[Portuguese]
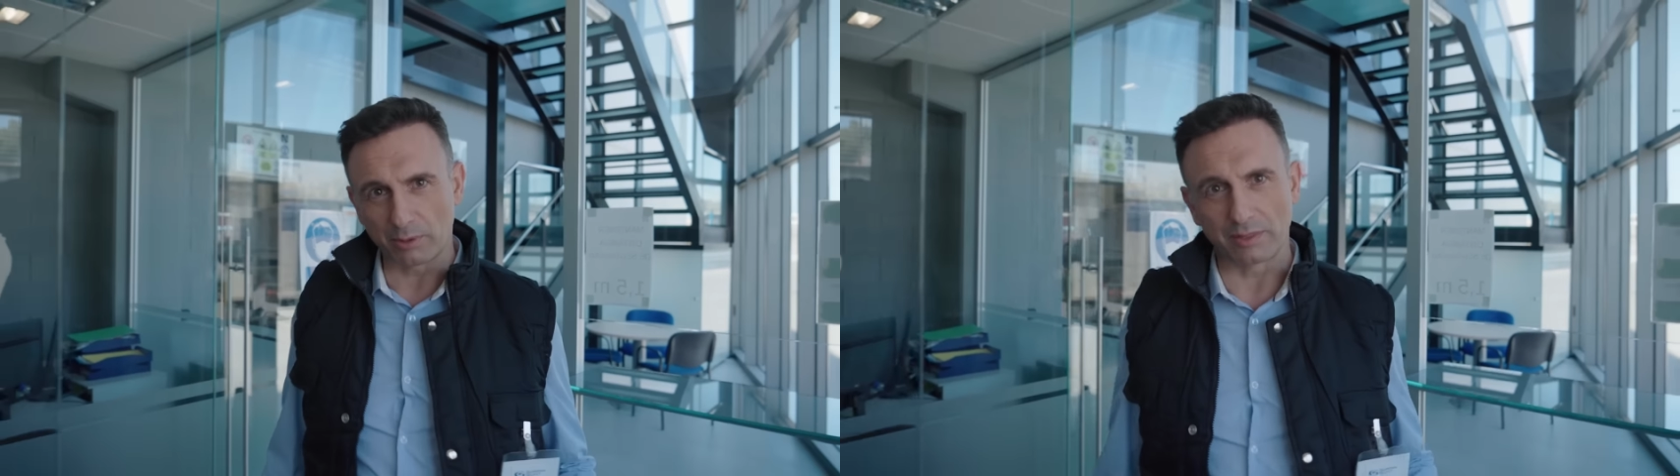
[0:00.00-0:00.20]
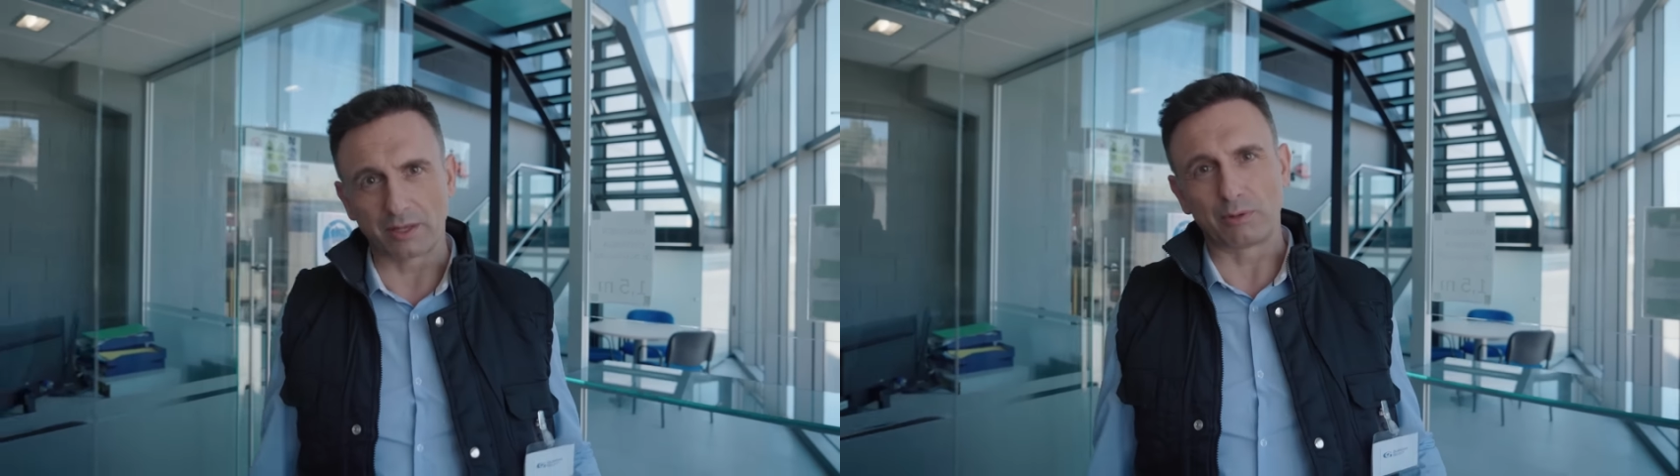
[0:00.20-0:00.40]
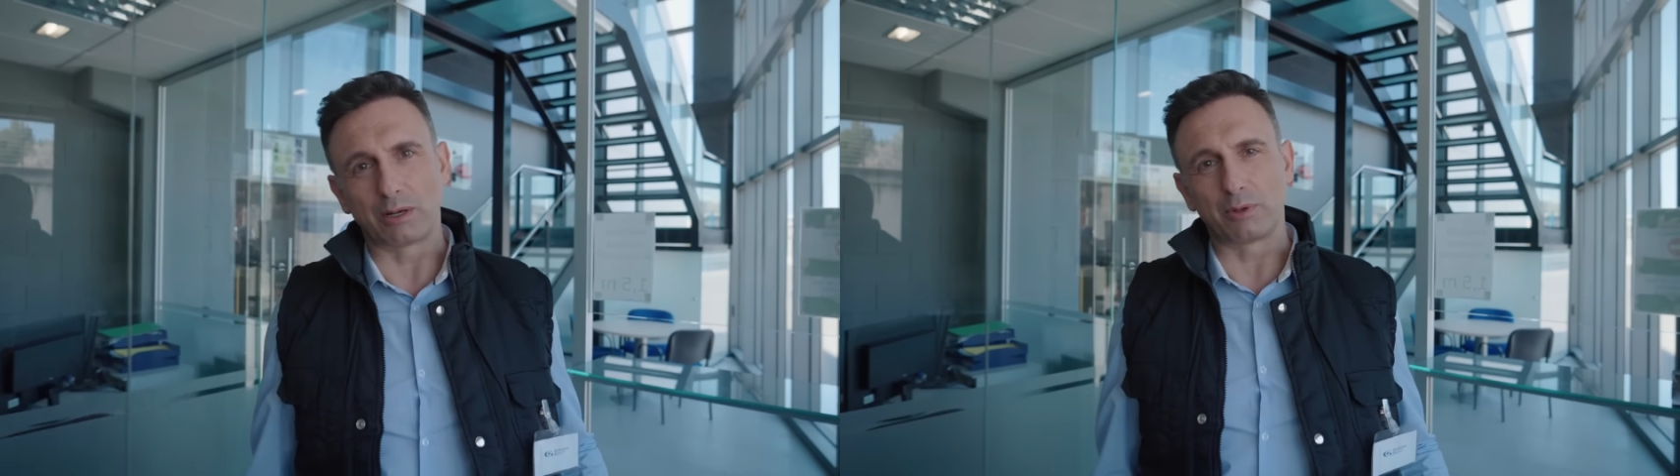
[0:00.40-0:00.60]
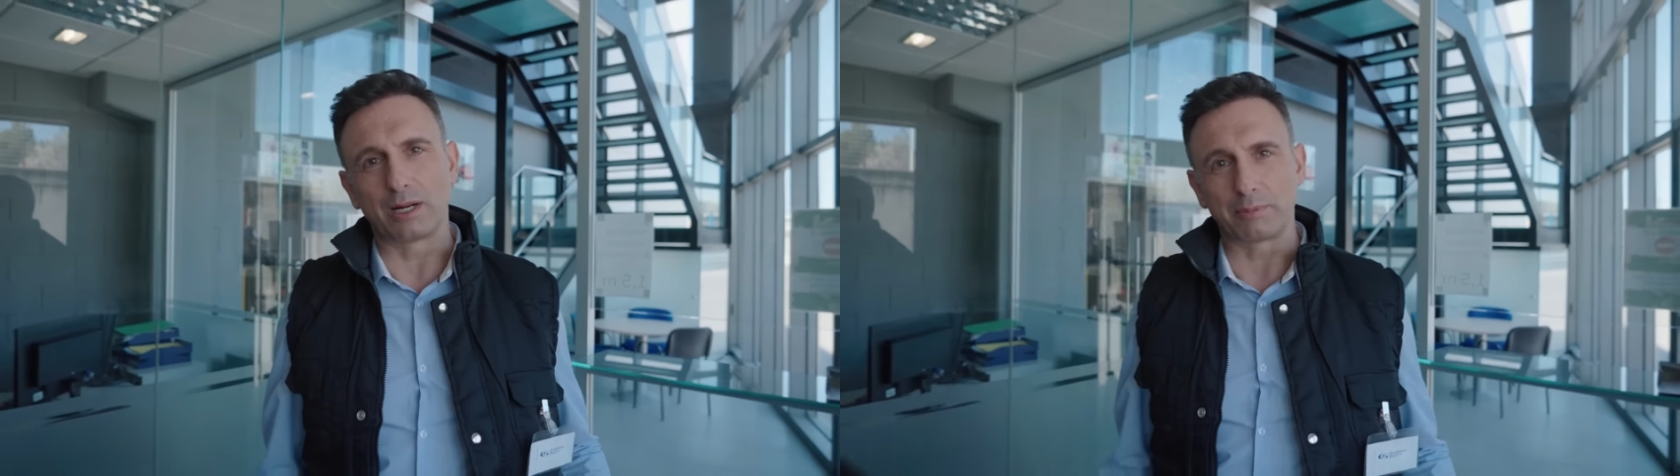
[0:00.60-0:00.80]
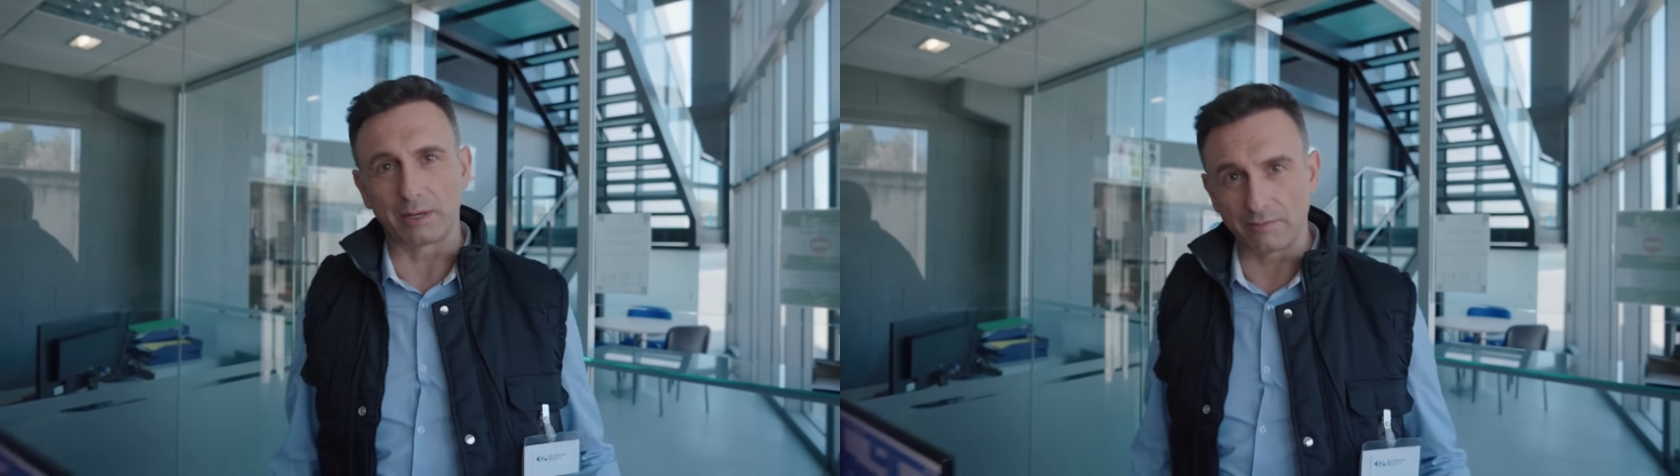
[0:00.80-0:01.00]
fazer uma boa
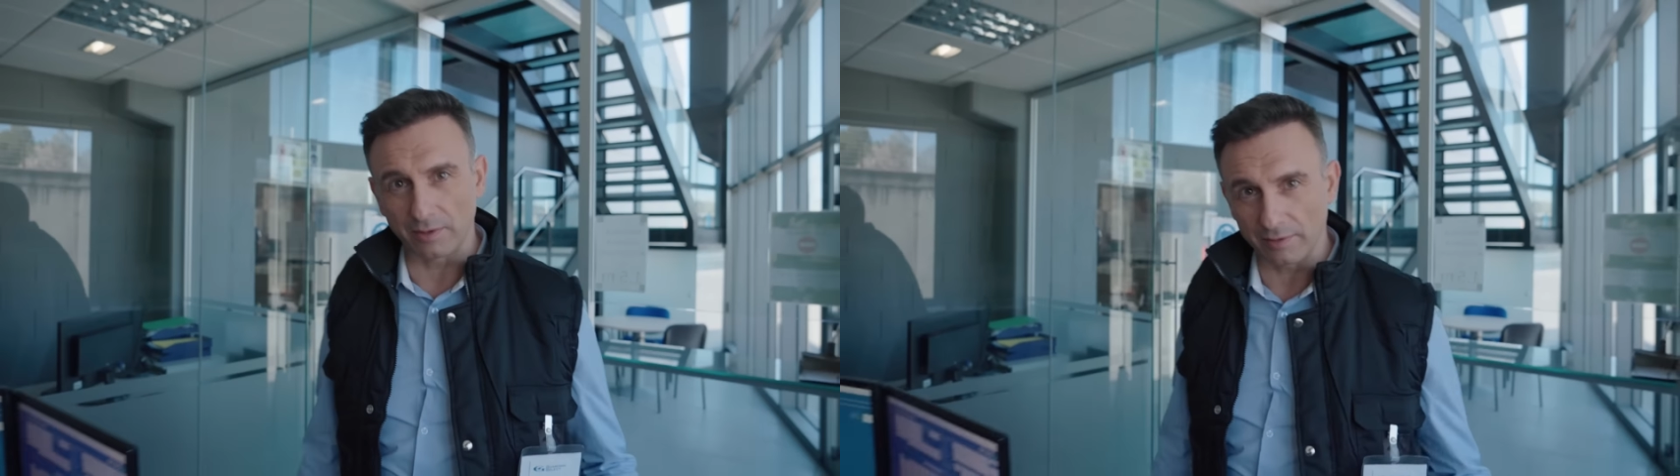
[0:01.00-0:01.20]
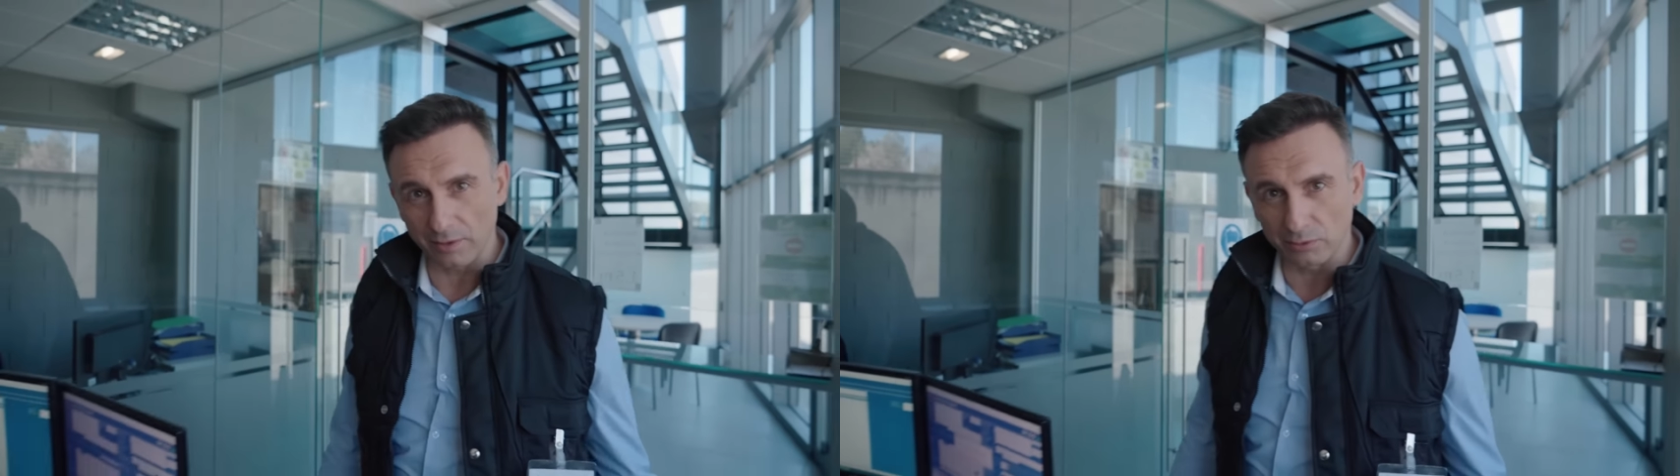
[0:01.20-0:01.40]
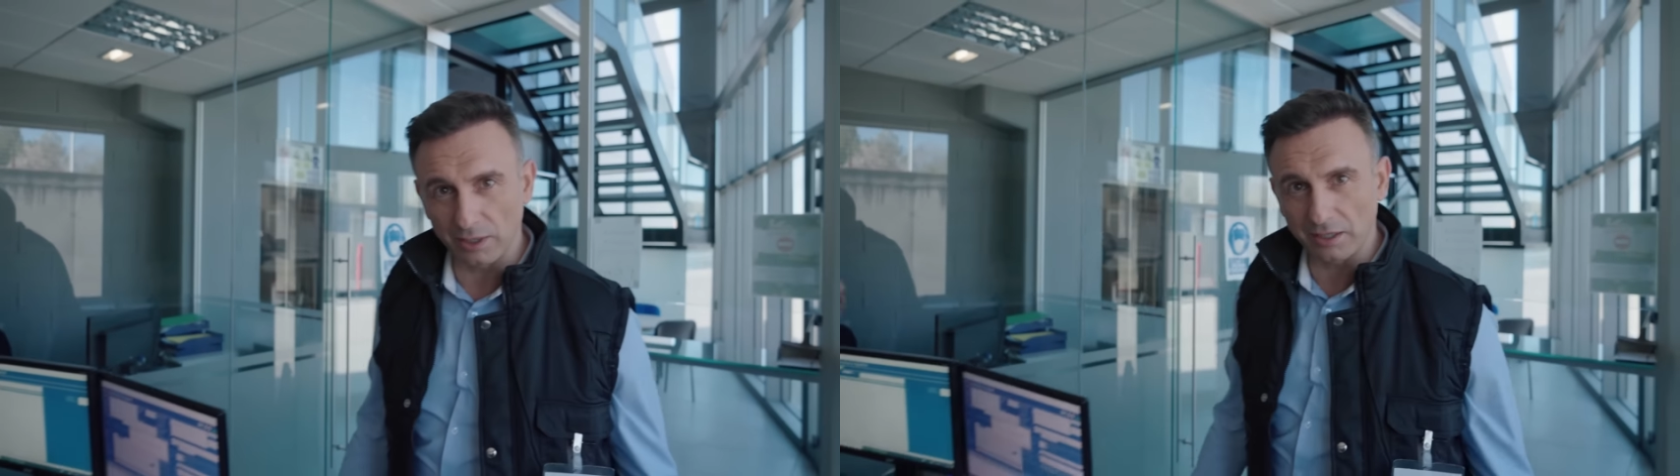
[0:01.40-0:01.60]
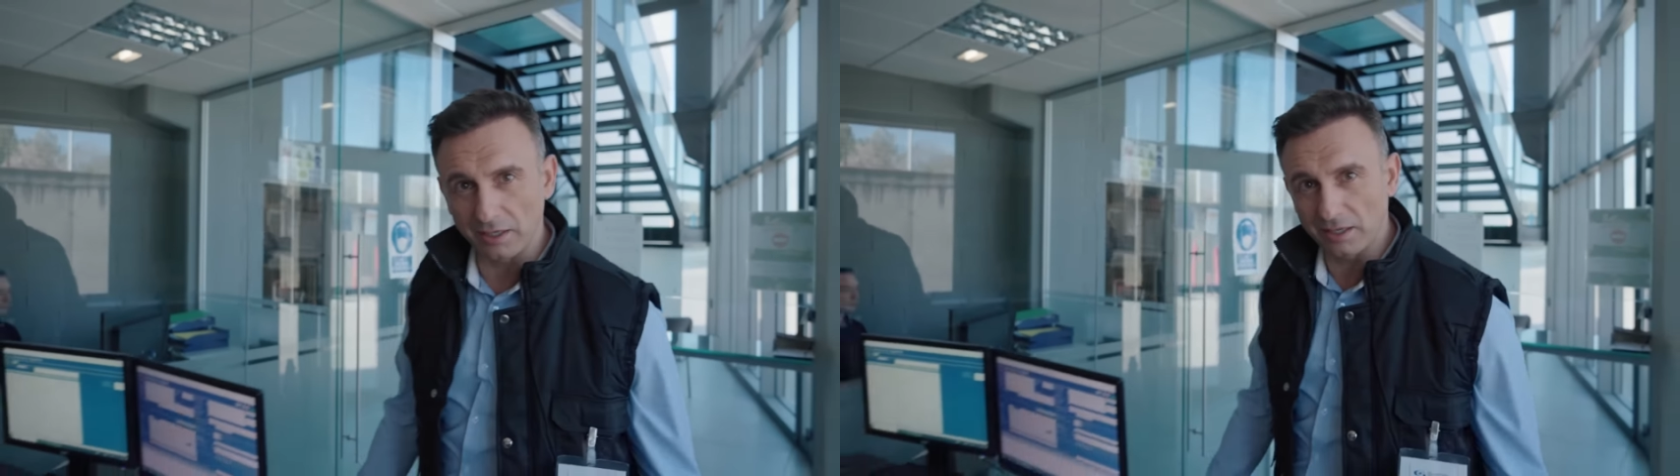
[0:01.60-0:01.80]
planificação técnica,